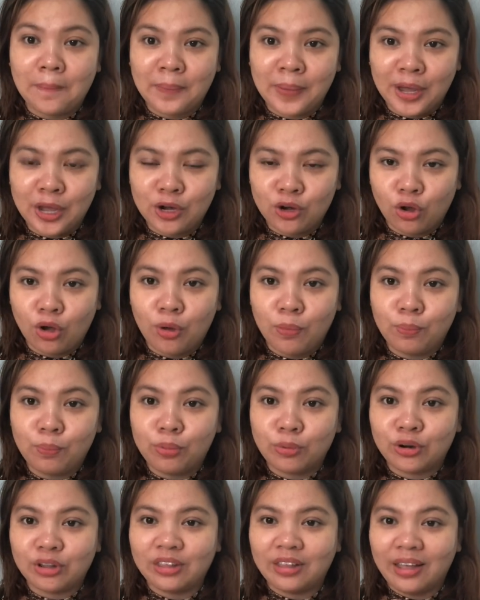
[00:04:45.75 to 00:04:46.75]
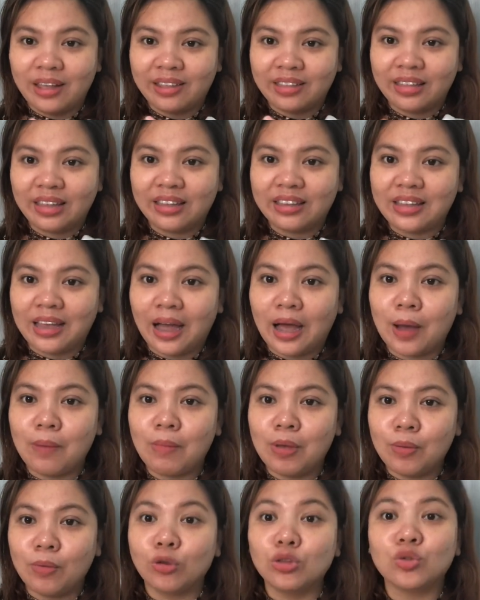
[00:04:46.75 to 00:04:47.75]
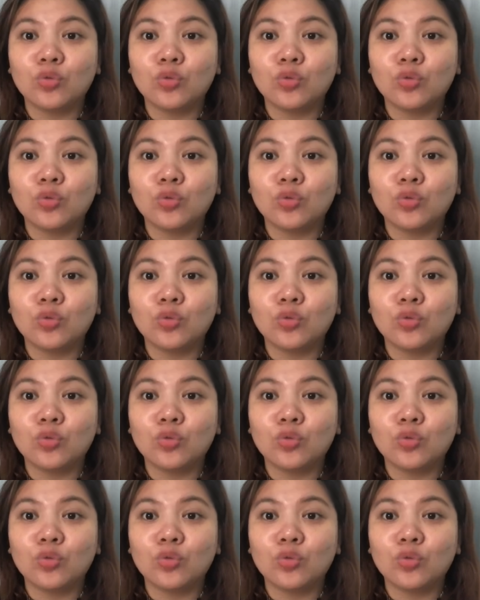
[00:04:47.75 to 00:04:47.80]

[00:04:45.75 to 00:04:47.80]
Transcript: pero protected yung kamay mo